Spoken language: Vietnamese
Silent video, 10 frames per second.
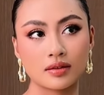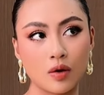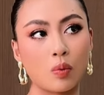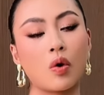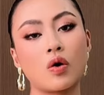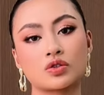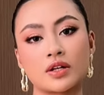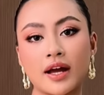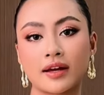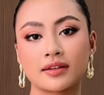ủng hộ
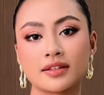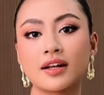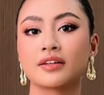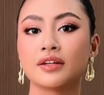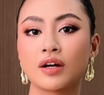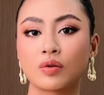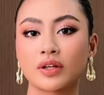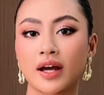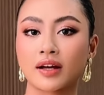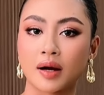Xuân Hạnh rất là nhiều
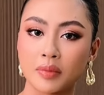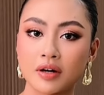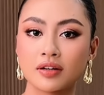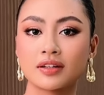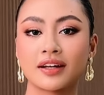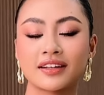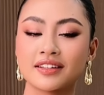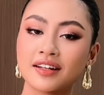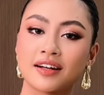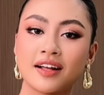thì Hạnh cảm ơn Hạnh
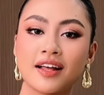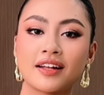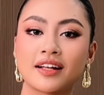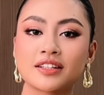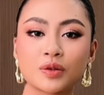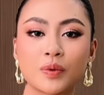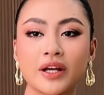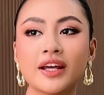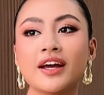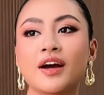rất là là chân
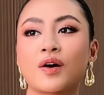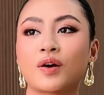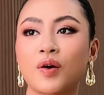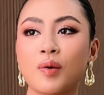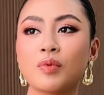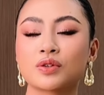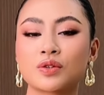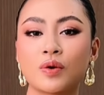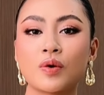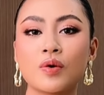quý còn có một
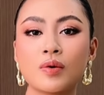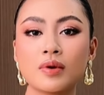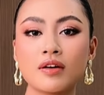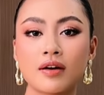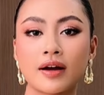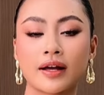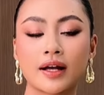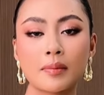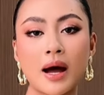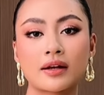số người
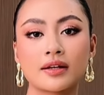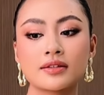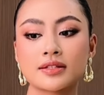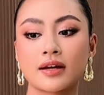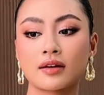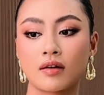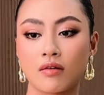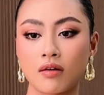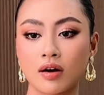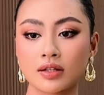các bạn ấy sẽ
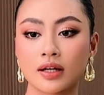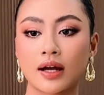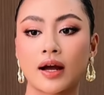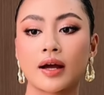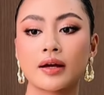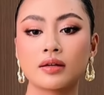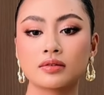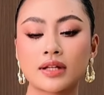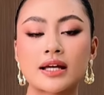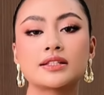có những cái
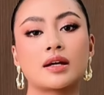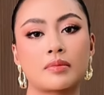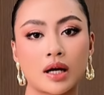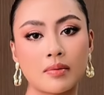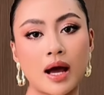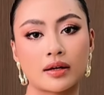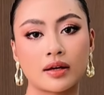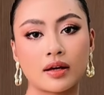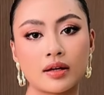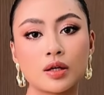đại diện mà các bạn
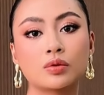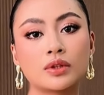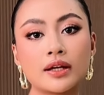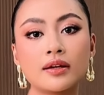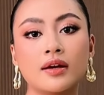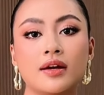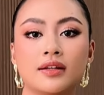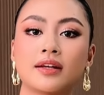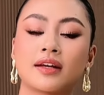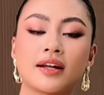ấy yêu thích
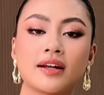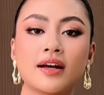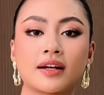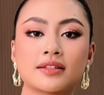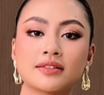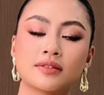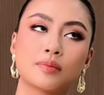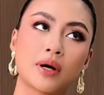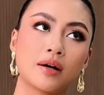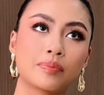thì cái đấy là cái sự
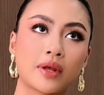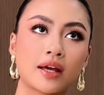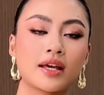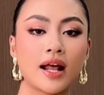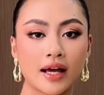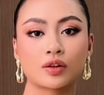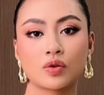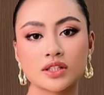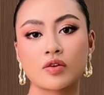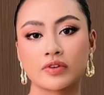mà Hạnh nghĩ là Hạnh
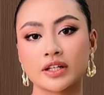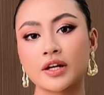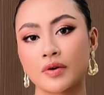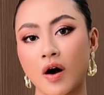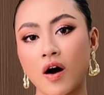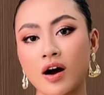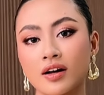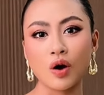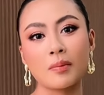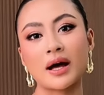tôn trọng với những điều đó
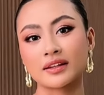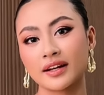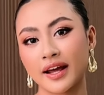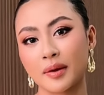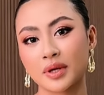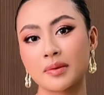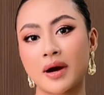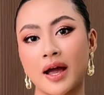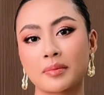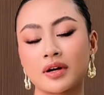còn bản thân em khi mà
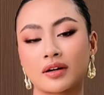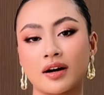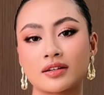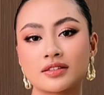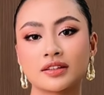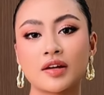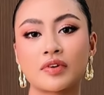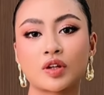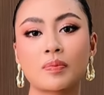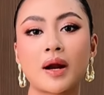em được uh, xứng tên
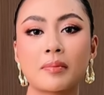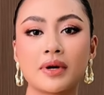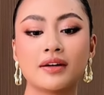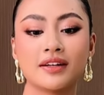vào top 5 á